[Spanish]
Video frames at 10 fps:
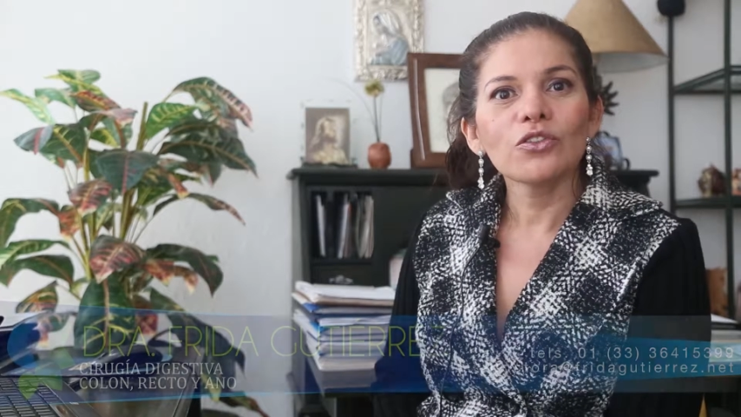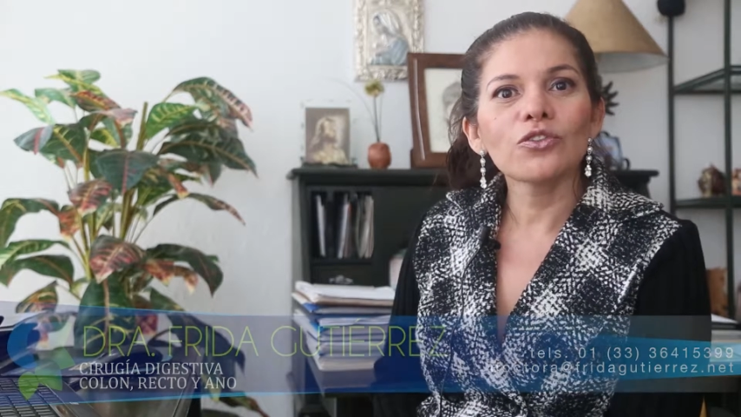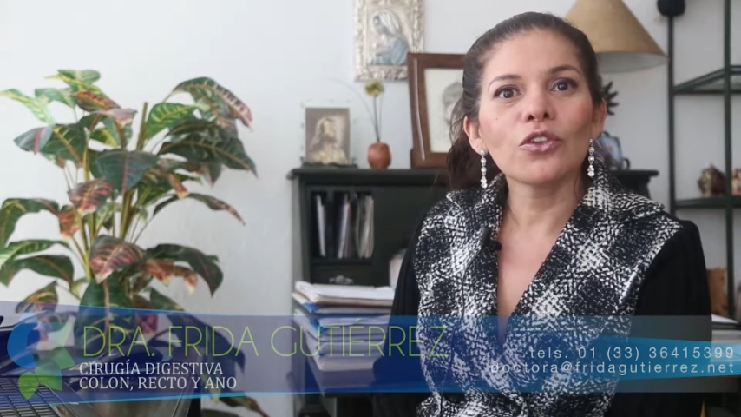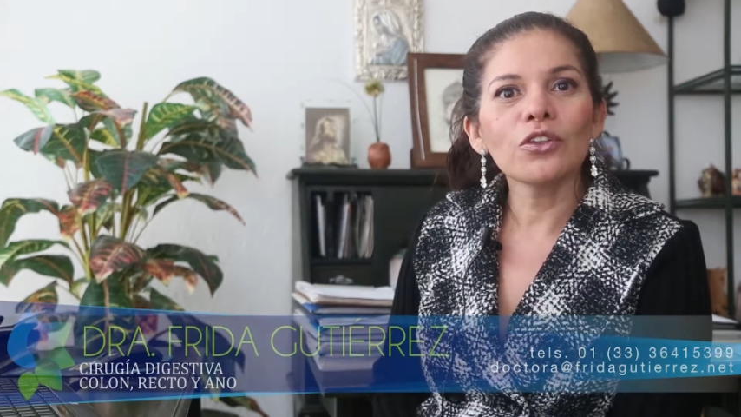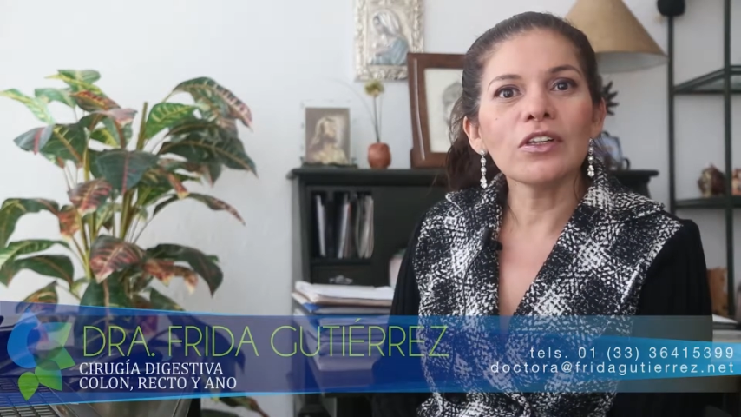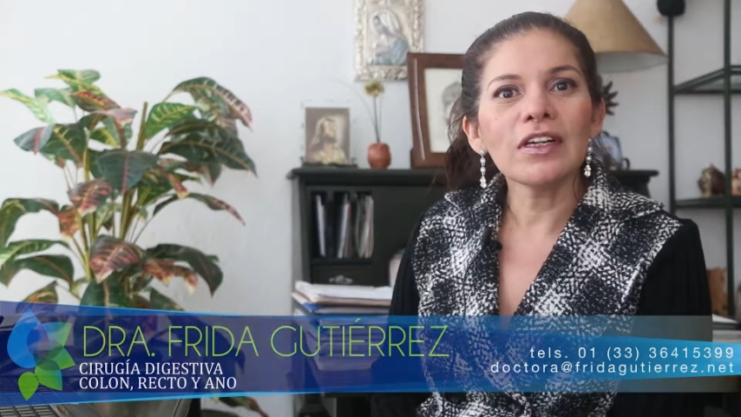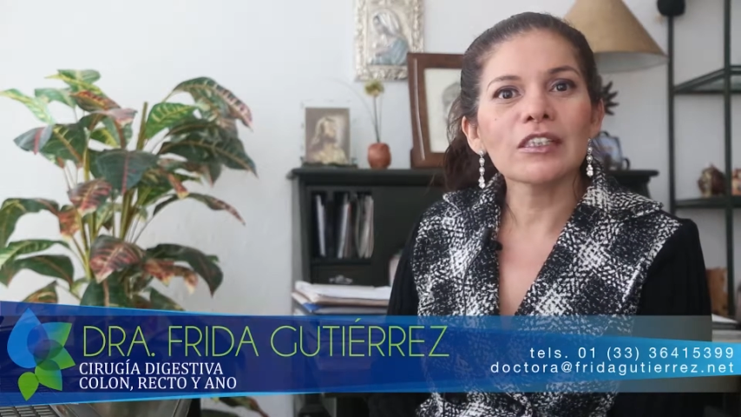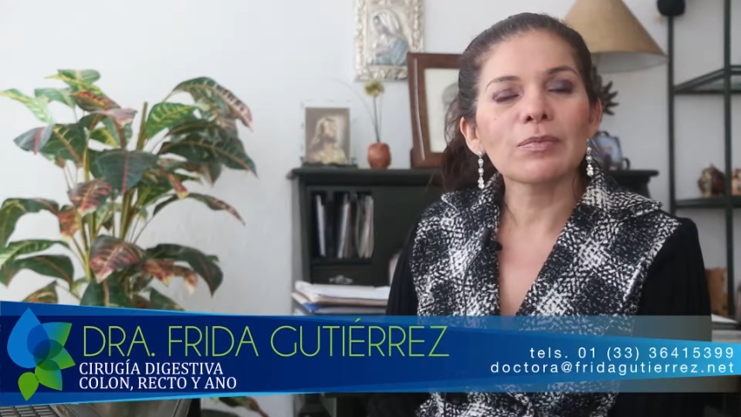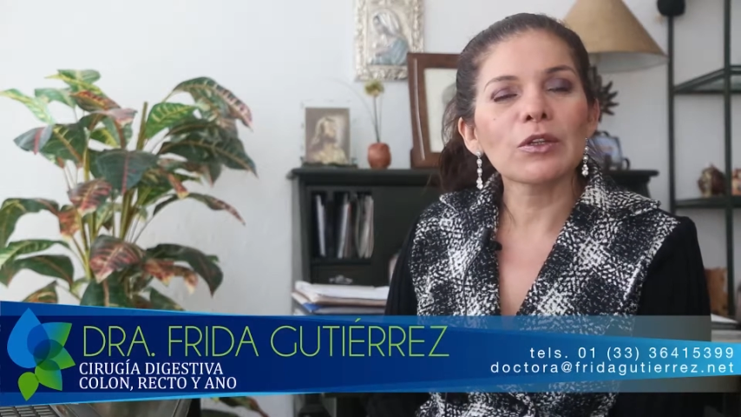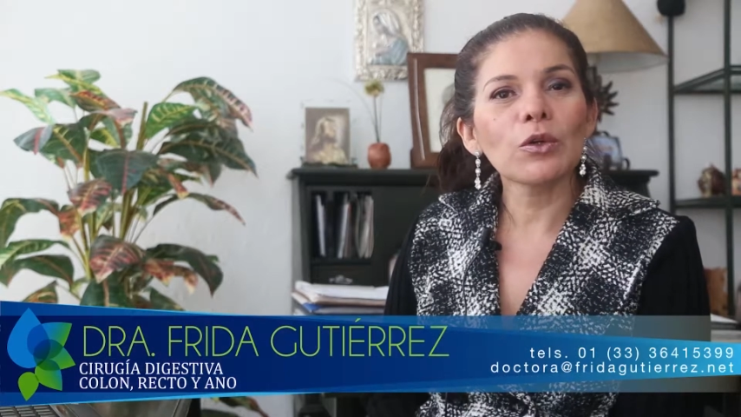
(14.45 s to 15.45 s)
son
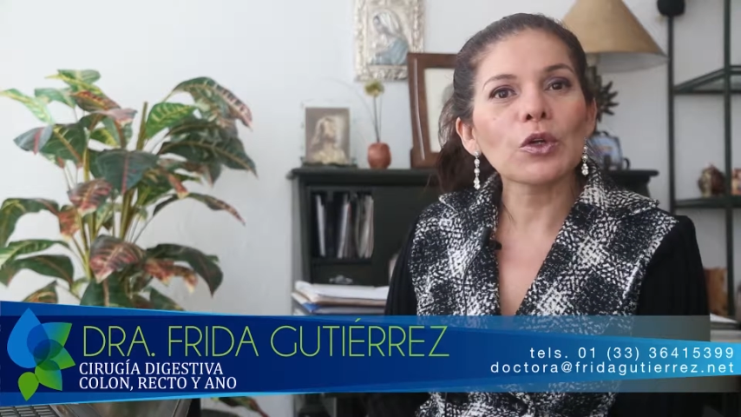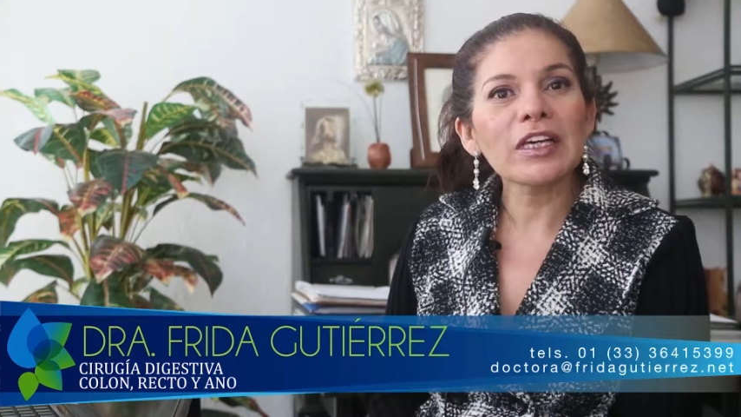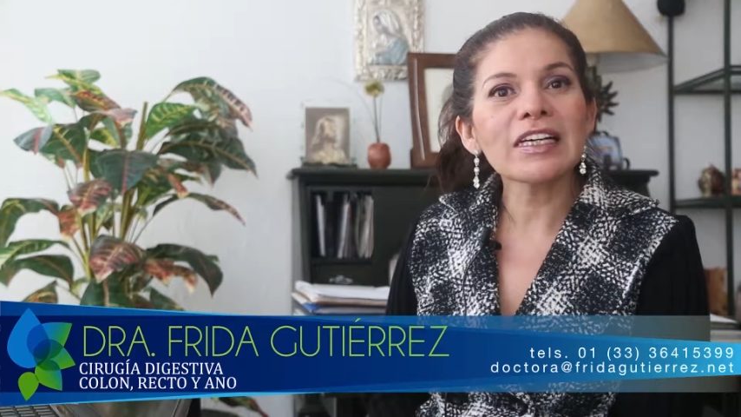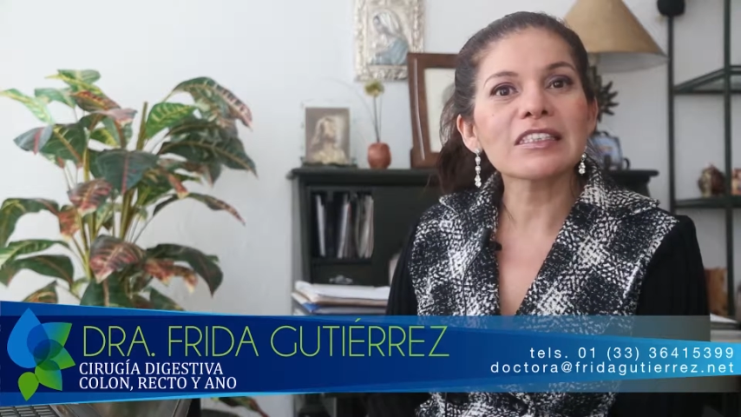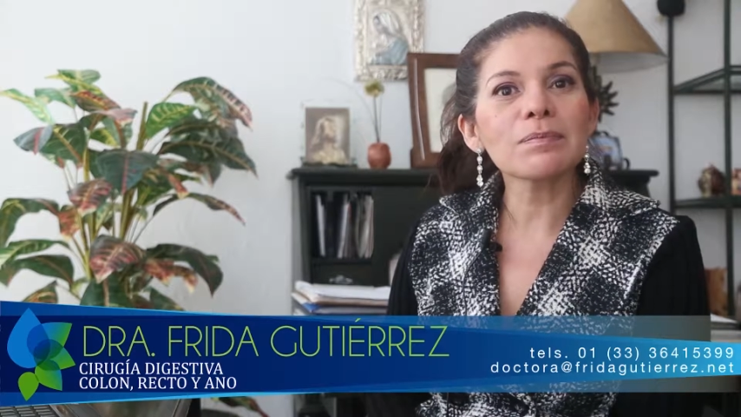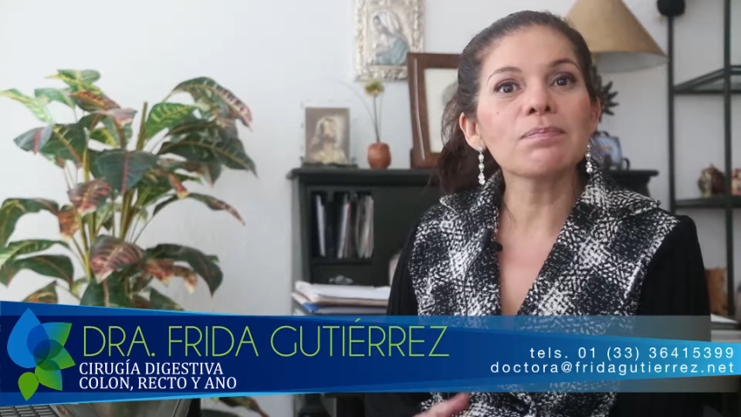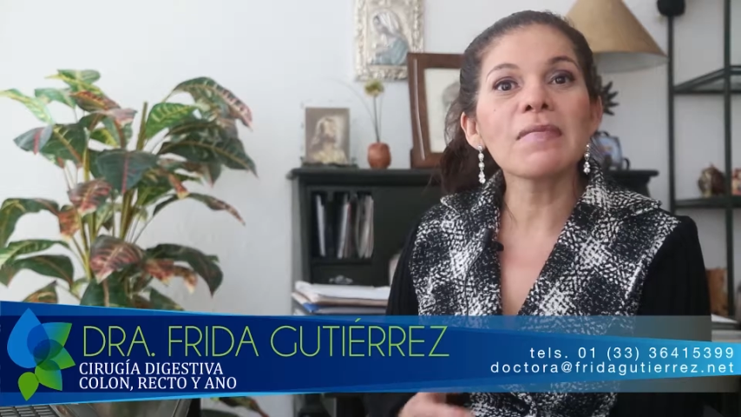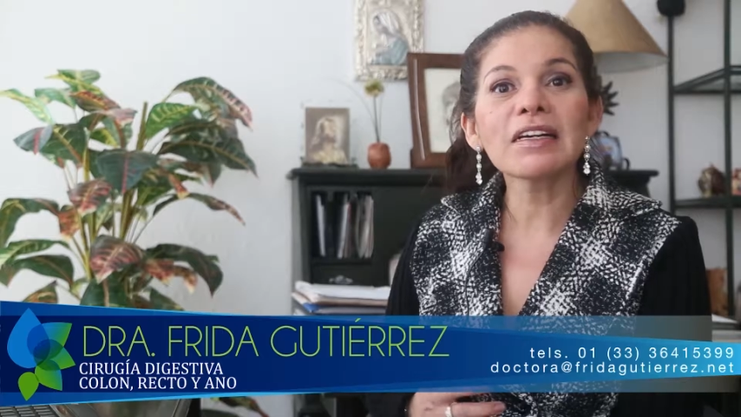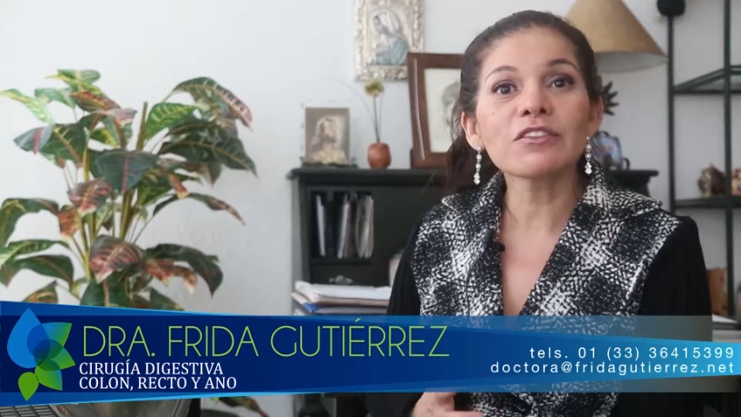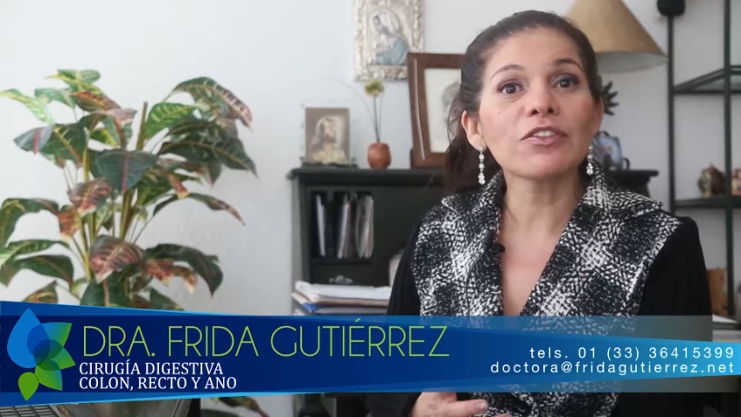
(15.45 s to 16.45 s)
las patologías
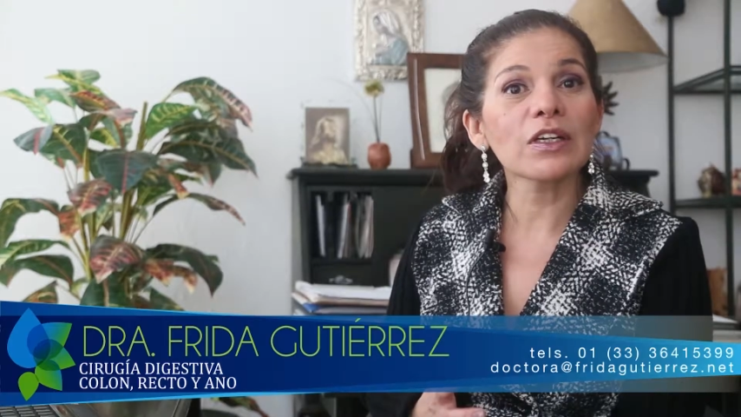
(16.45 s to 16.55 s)
más